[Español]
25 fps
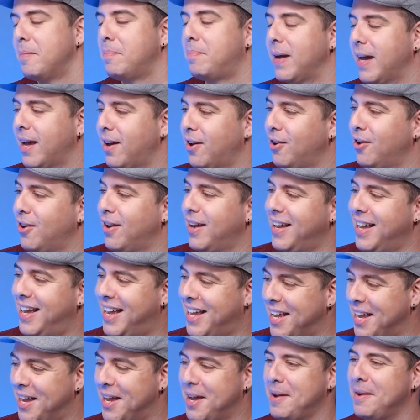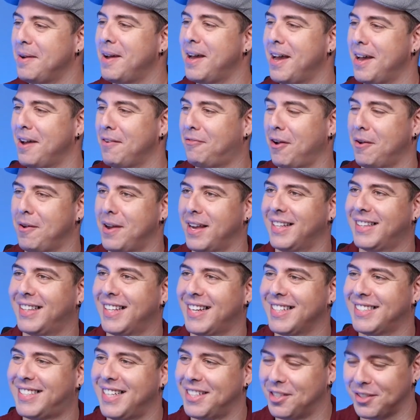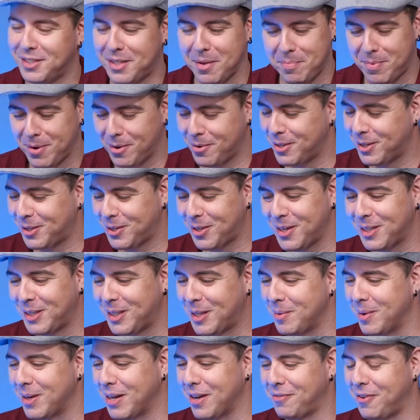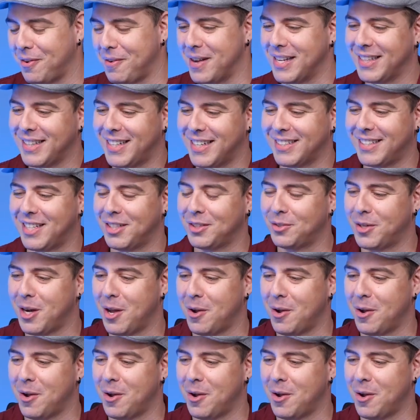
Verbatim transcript: Pero eh, eh, fue bien interesante, yo siempre cuento esto porque fue bien interesante.